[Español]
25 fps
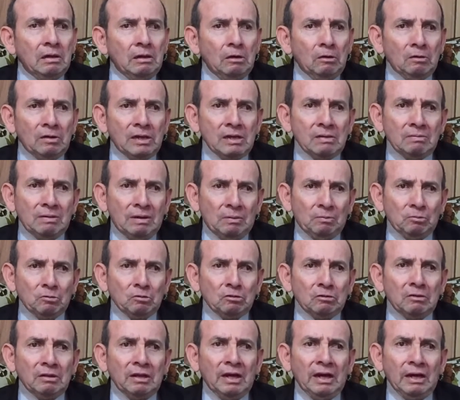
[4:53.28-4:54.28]
Lo
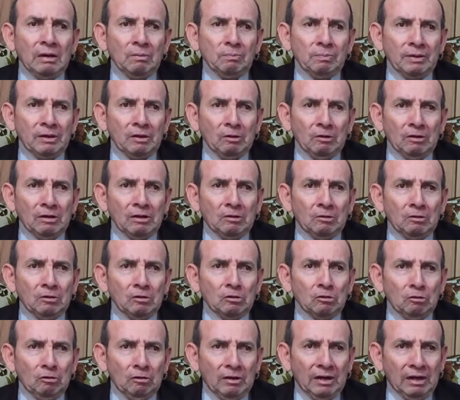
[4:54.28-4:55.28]
llevamos al periódico
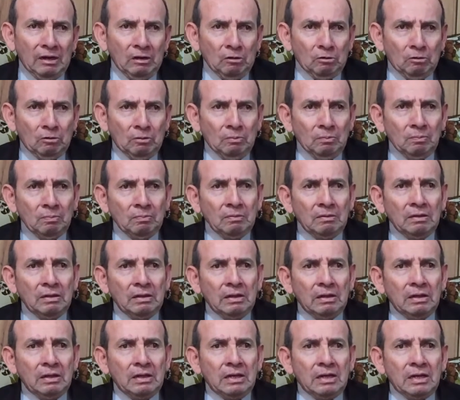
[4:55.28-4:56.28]
Zócalo
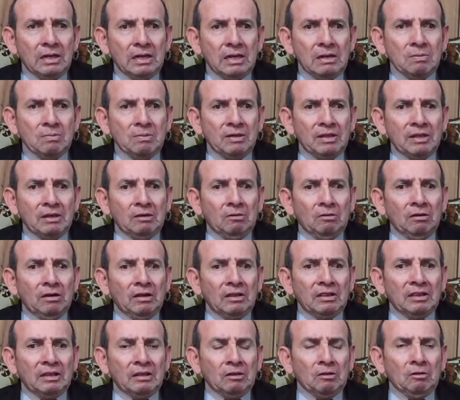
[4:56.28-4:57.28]
y me dijo
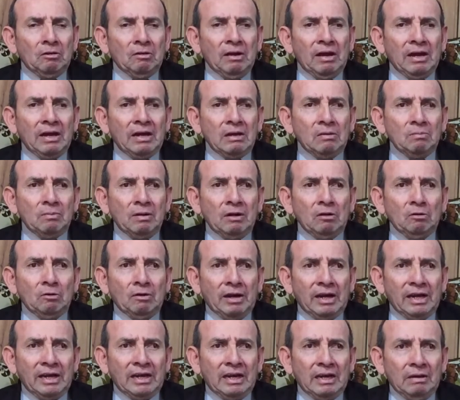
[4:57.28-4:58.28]
la señora Irma
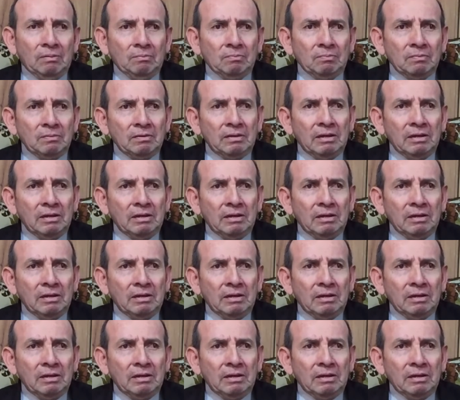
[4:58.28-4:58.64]
Loera,